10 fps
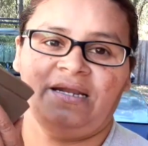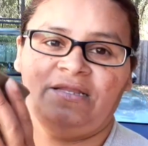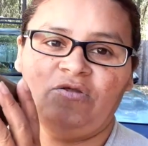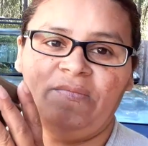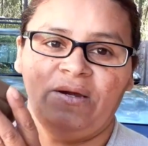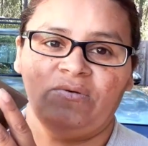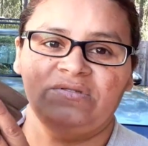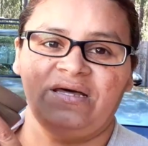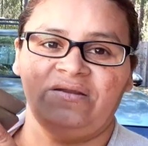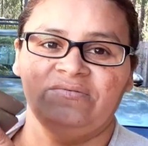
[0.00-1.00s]
las dos me
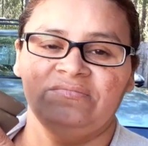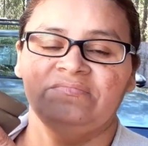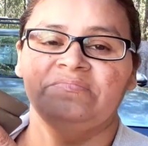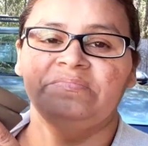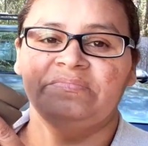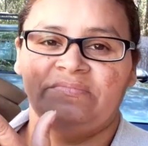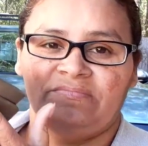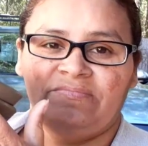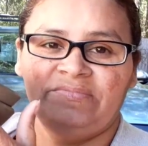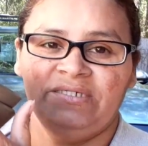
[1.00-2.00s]
costaron
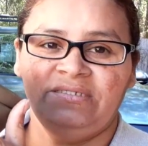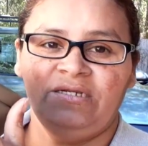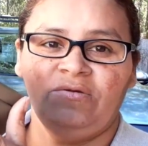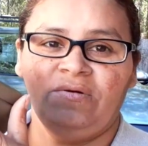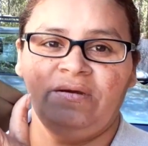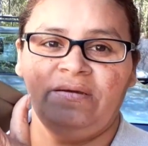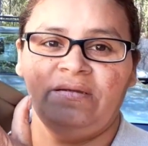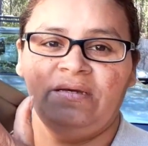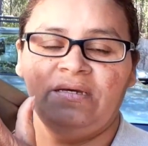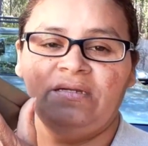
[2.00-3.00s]
dice
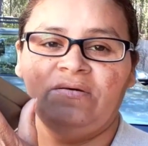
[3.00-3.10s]
9,